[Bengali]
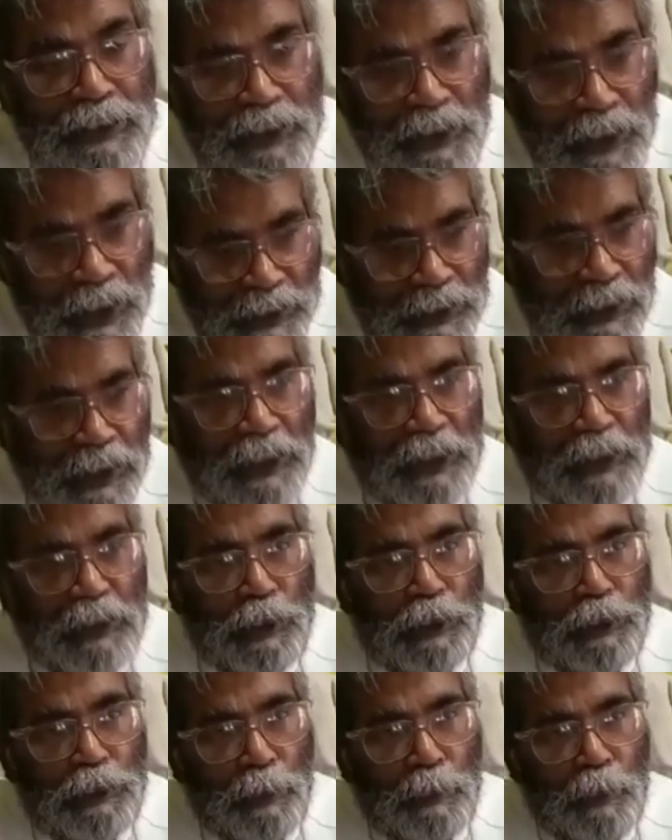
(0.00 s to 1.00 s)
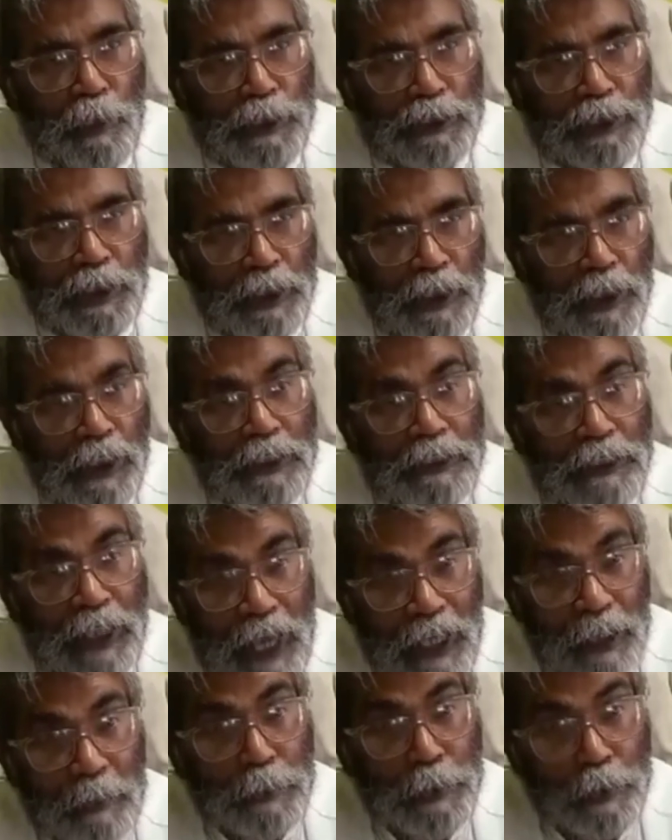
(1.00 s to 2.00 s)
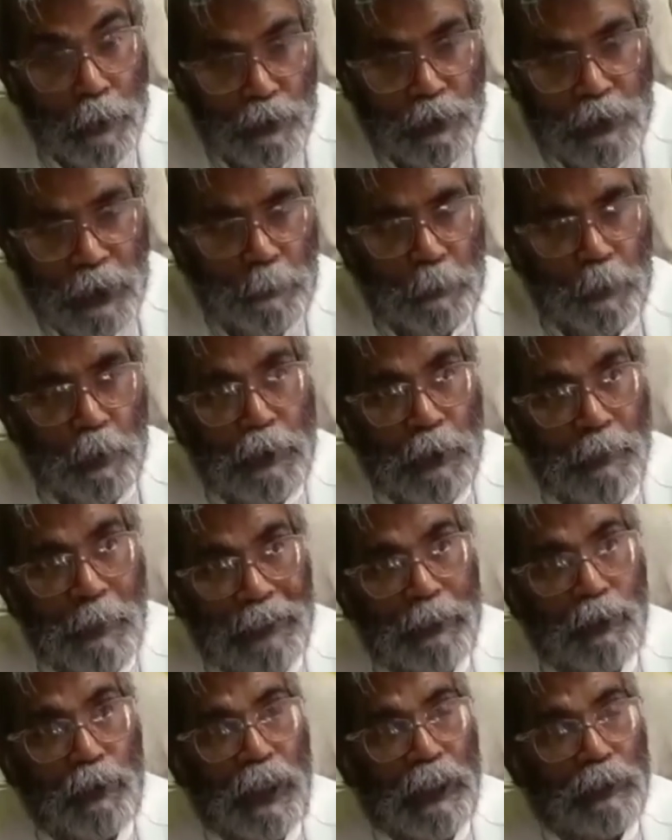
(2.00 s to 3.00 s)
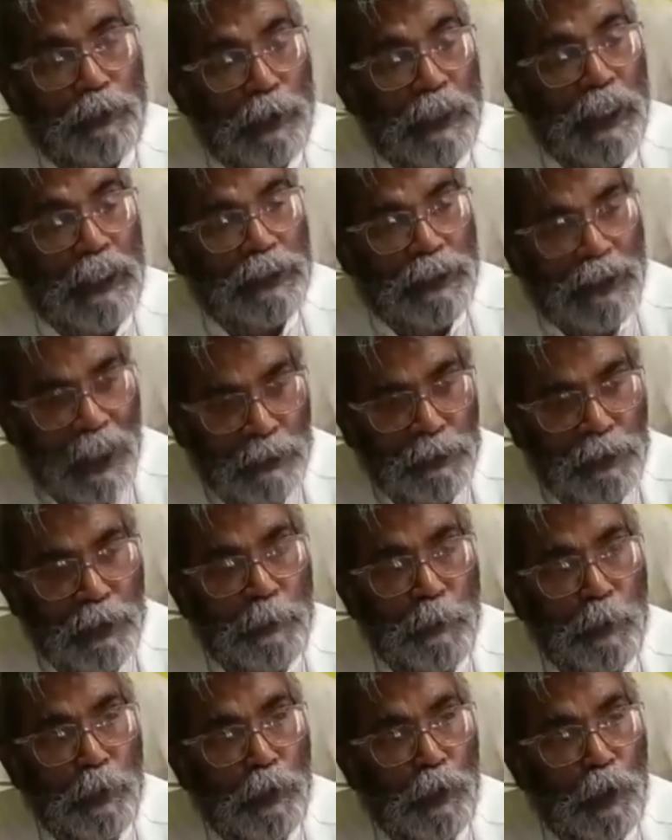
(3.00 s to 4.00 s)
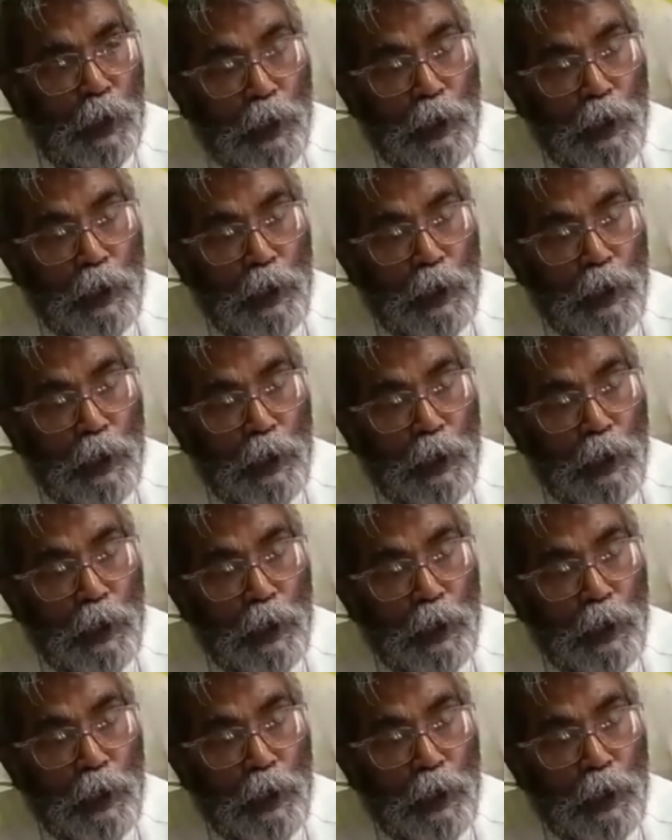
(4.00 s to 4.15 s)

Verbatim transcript: যে যে নেতৃত্ব বলেছে তার বিরুদ্ধে প্রতিবাদ করার জন্য শান্তিপূর্ণ